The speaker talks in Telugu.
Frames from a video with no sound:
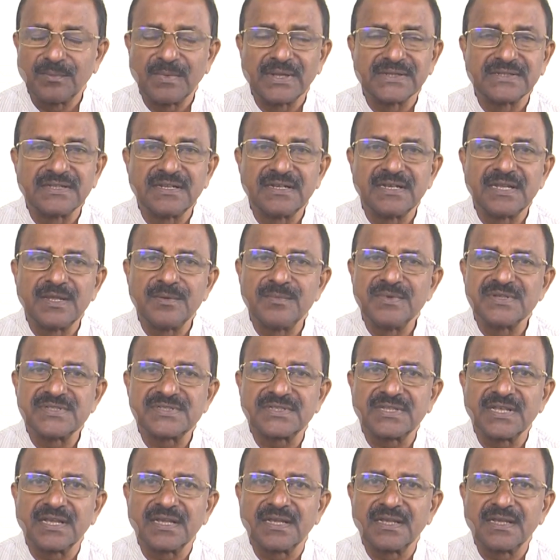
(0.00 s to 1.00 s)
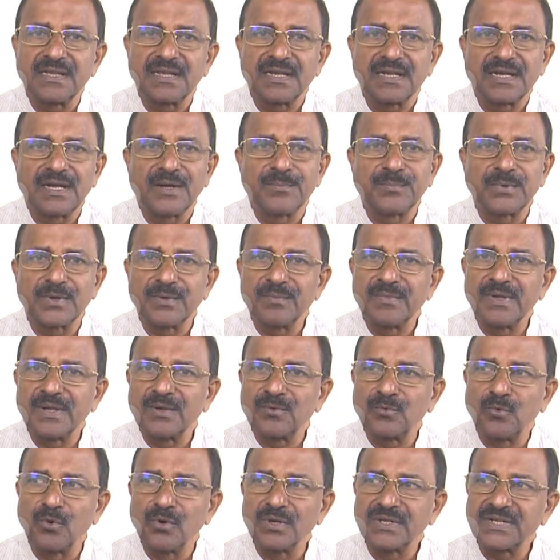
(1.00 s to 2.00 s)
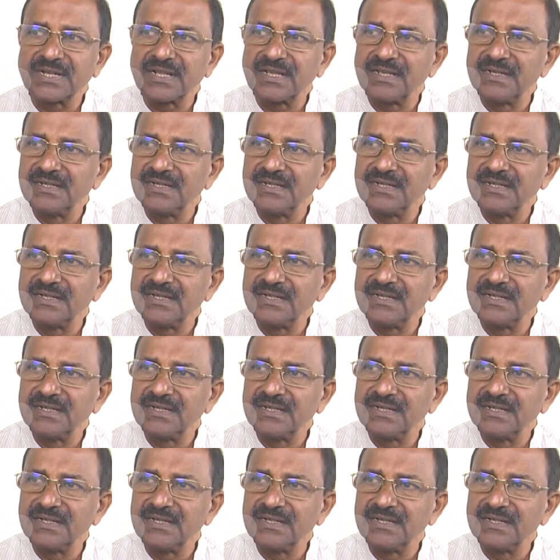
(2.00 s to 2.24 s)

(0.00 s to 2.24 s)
మందిని నియమిస్తే అప్పుడు మేము కోర్టుకు